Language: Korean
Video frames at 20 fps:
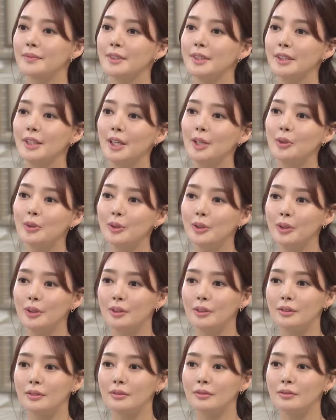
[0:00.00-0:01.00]
그리고
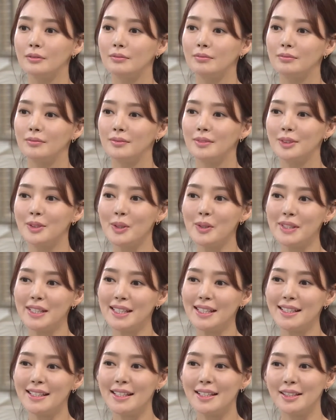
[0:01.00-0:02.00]

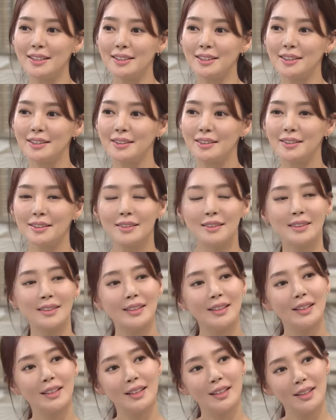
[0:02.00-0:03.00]
솔직히
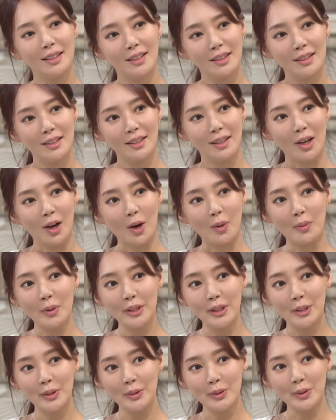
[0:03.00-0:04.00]

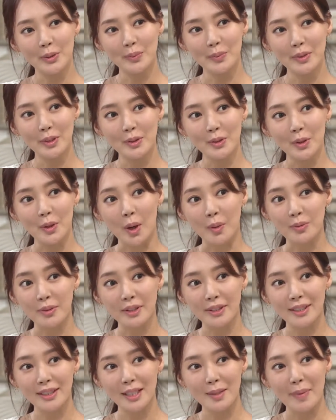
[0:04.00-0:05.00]
어머니도 윤미소
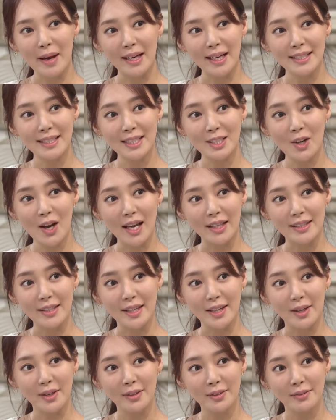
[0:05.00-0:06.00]
없어지길 바라신 거 아니에요?